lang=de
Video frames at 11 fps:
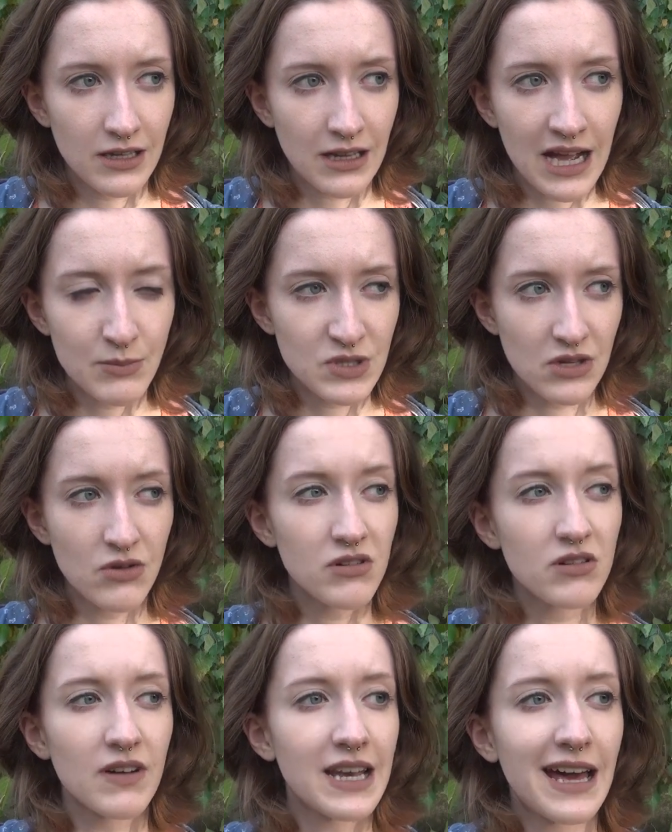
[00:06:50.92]
kam sie
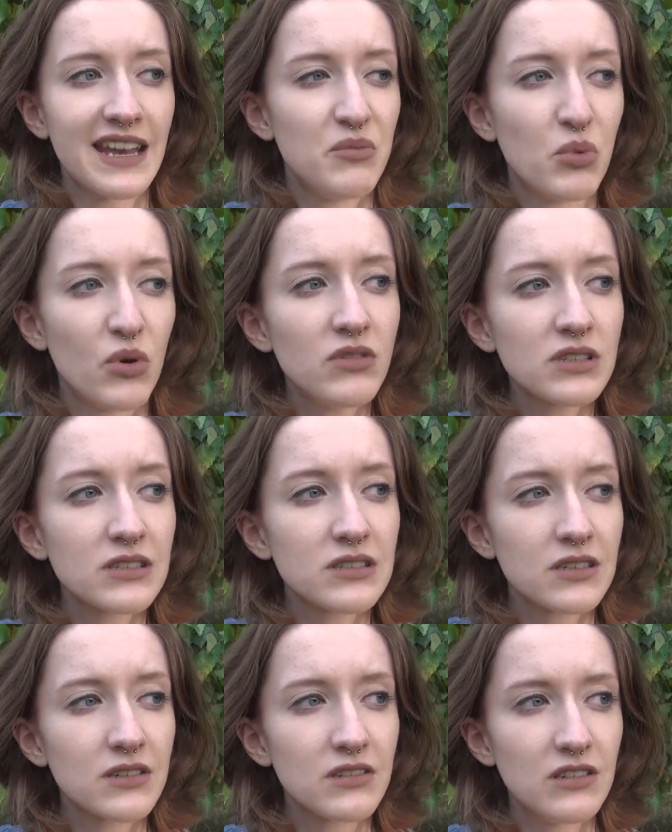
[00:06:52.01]
irgendwann an einen Punkt,
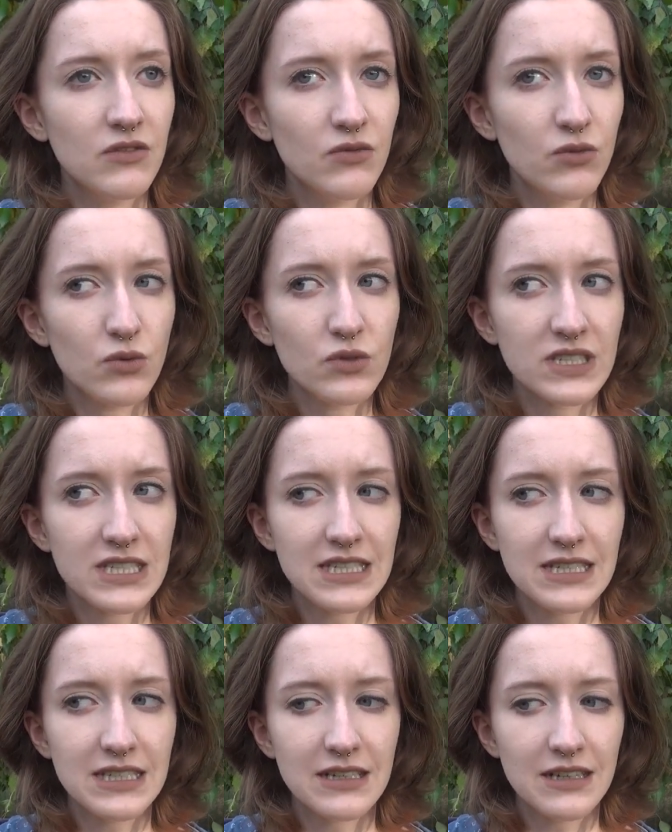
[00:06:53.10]
wo
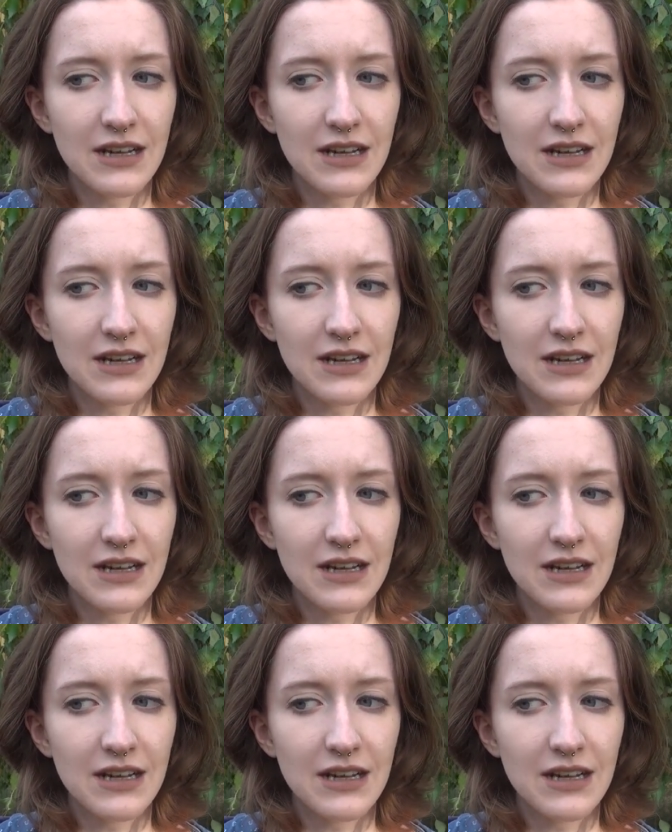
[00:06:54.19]
sie